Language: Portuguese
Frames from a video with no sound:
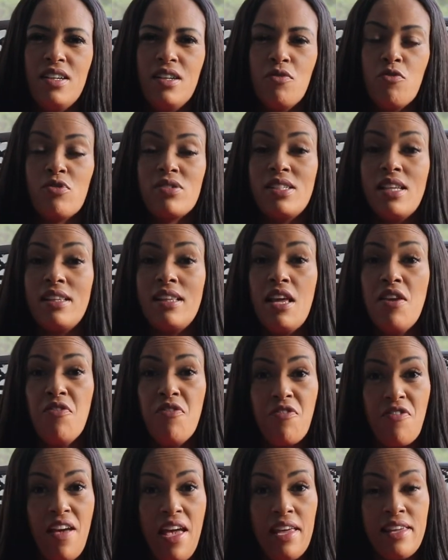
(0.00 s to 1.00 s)
você tem
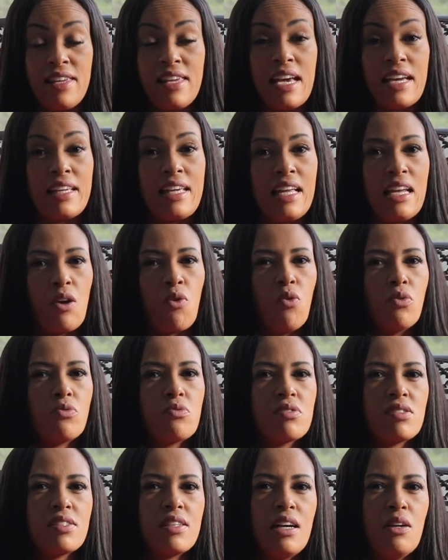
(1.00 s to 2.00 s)
fé que aquela
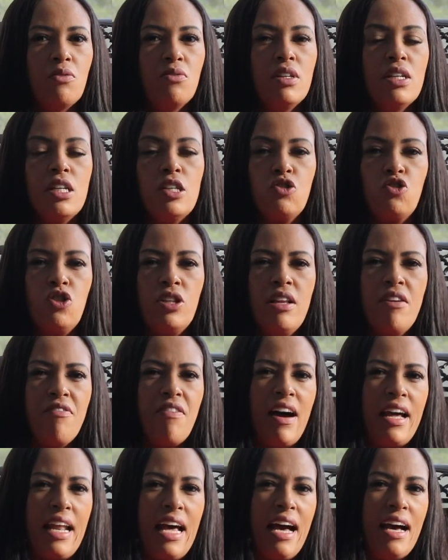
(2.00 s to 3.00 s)
condução te
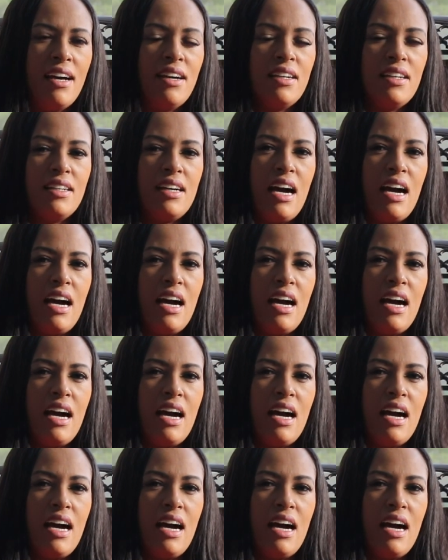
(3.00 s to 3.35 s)
levará